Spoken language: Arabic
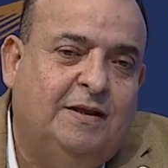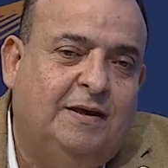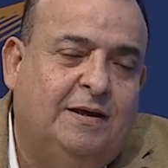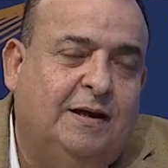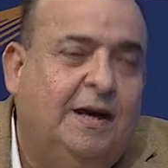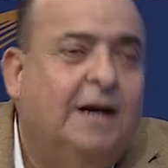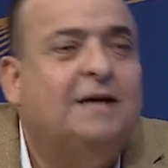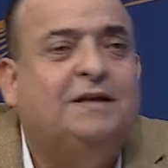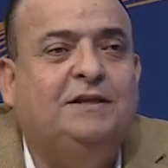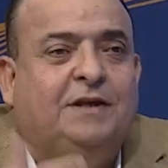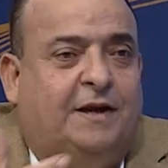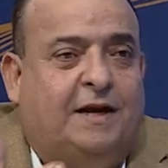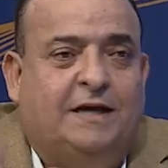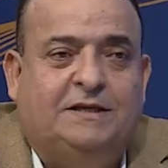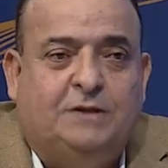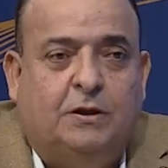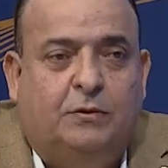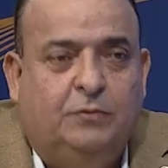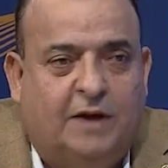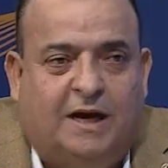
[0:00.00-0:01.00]
أقدر
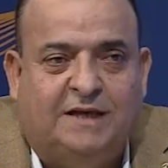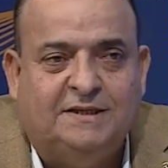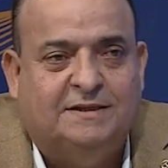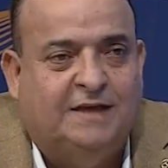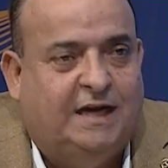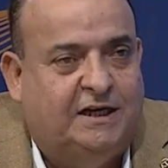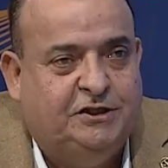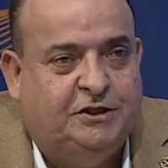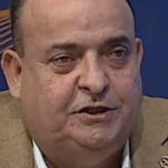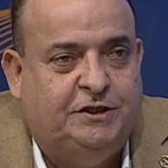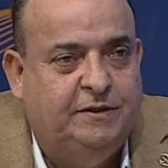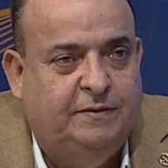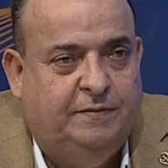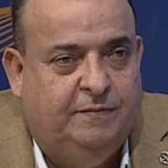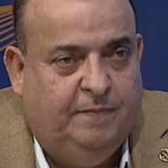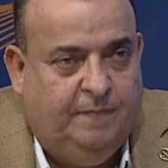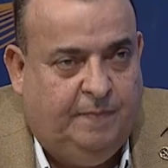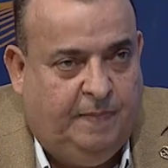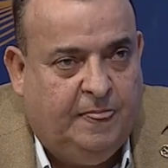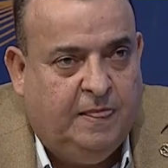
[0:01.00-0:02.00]
أسوي أصنع شيء
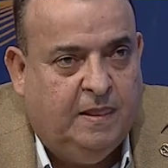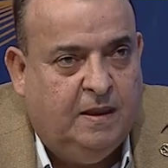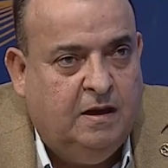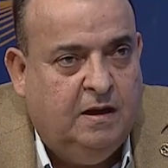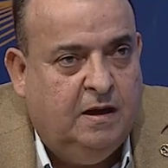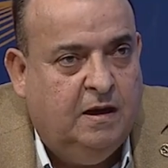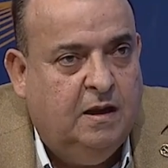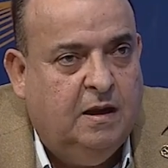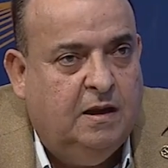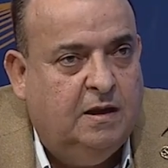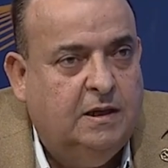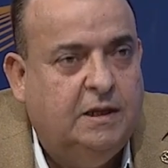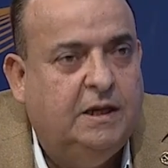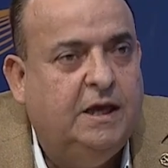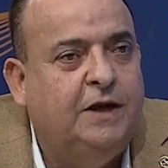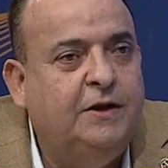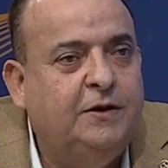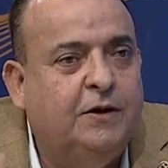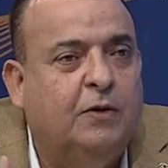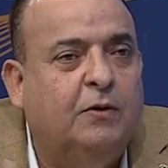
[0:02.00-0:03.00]

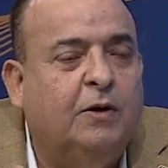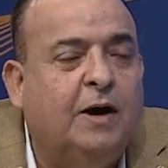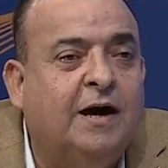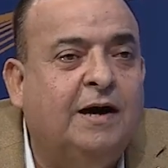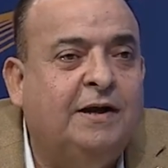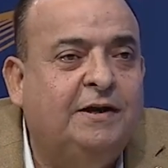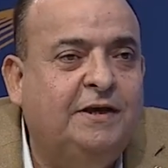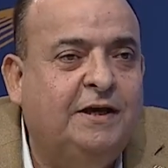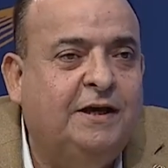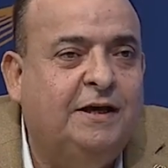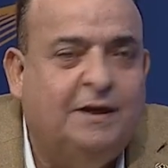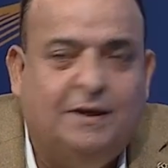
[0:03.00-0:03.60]
لأنه أنا